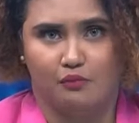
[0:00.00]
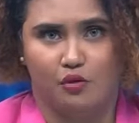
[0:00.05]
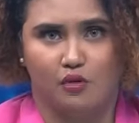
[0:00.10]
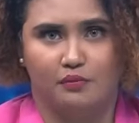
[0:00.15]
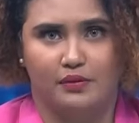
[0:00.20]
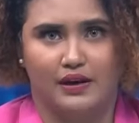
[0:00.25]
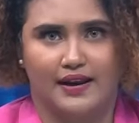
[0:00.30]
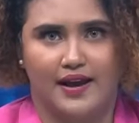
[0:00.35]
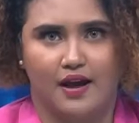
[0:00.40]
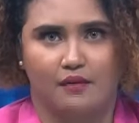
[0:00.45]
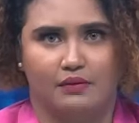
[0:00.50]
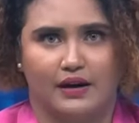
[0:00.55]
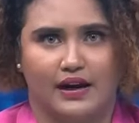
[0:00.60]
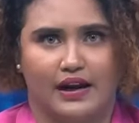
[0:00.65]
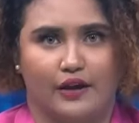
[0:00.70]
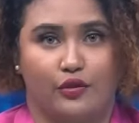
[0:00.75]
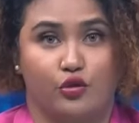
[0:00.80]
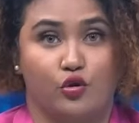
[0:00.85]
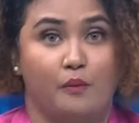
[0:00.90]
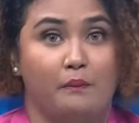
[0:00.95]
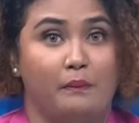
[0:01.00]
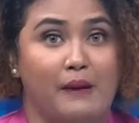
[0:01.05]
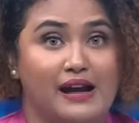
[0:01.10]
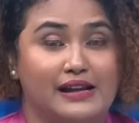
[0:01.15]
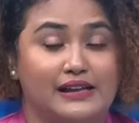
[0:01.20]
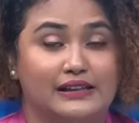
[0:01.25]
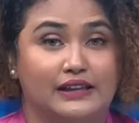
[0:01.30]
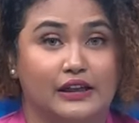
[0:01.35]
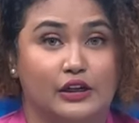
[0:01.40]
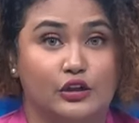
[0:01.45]
mobil yang mereka
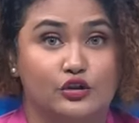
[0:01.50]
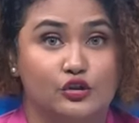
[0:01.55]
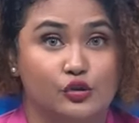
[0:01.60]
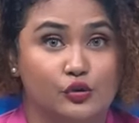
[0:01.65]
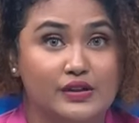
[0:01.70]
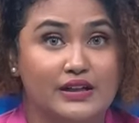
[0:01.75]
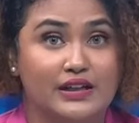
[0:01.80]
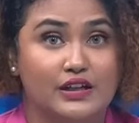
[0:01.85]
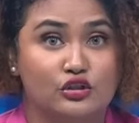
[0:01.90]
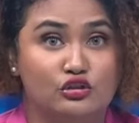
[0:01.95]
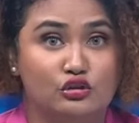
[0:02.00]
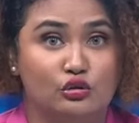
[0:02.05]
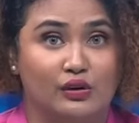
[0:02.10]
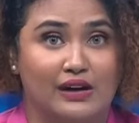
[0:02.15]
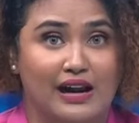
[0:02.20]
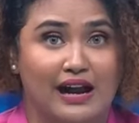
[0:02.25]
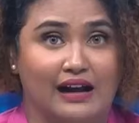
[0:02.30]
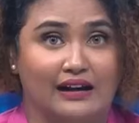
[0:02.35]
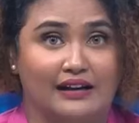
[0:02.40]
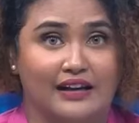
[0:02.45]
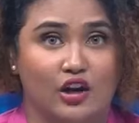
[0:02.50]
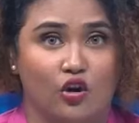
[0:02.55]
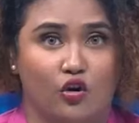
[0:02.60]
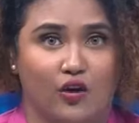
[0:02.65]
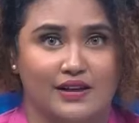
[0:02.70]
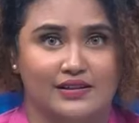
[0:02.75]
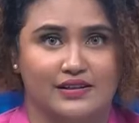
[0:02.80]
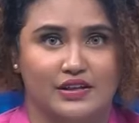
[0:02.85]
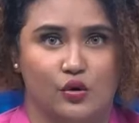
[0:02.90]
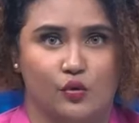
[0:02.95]
tumpangi terjun ke jurang di
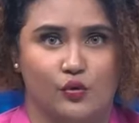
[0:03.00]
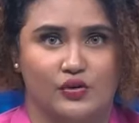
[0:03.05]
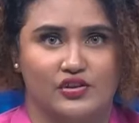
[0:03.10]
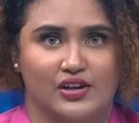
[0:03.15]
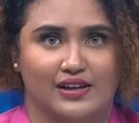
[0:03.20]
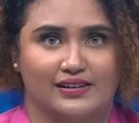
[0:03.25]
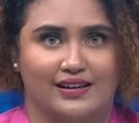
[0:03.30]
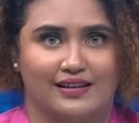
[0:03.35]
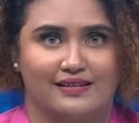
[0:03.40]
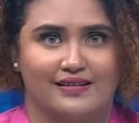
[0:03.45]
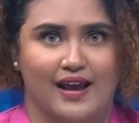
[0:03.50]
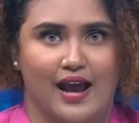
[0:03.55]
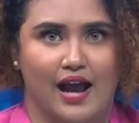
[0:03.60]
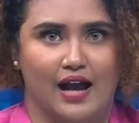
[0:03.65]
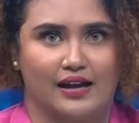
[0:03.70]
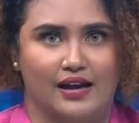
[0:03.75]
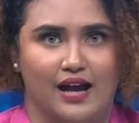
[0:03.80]
lokasi wisata DH